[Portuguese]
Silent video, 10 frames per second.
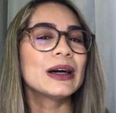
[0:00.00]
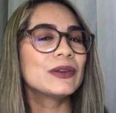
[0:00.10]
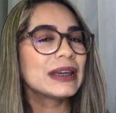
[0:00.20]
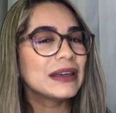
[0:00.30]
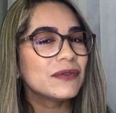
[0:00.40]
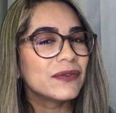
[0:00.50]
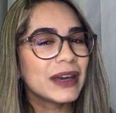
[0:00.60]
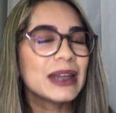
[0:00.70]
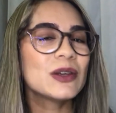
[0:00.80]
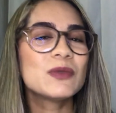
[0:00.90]
ano que
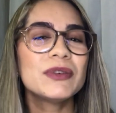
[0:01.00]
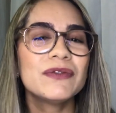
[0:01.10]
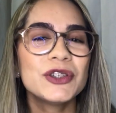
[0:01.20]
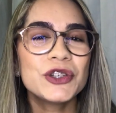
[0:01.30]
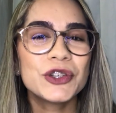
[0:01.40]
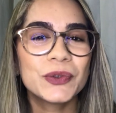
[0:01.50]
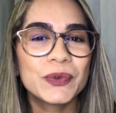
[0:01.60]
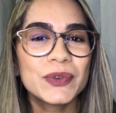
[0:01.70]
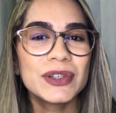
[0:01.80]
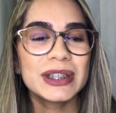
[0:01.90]
vem,
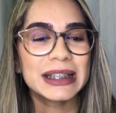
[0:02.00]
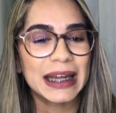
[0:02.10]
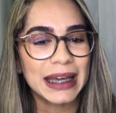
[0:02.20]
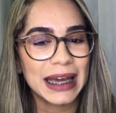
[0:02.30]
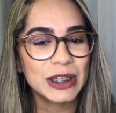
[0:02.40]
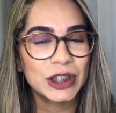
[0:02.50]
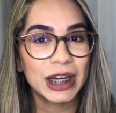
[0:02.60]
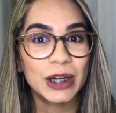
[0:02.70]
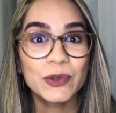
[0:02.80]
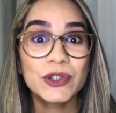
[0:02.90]
2021, estarei aí
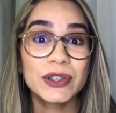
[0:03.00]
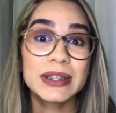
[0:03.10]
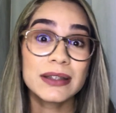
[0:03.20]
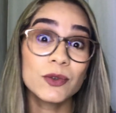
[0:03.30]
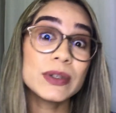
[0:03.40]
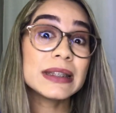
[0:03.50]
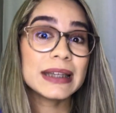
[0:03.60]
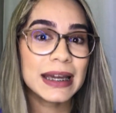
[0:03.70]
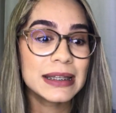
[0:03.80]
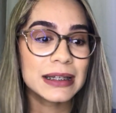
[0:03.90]
chegando nos, nos
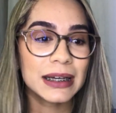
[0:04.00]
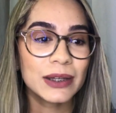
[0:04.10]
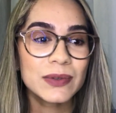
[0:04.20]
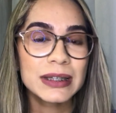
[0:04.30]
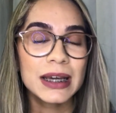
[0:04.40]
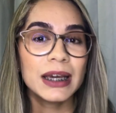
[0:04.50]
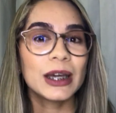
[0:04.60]
seis anos.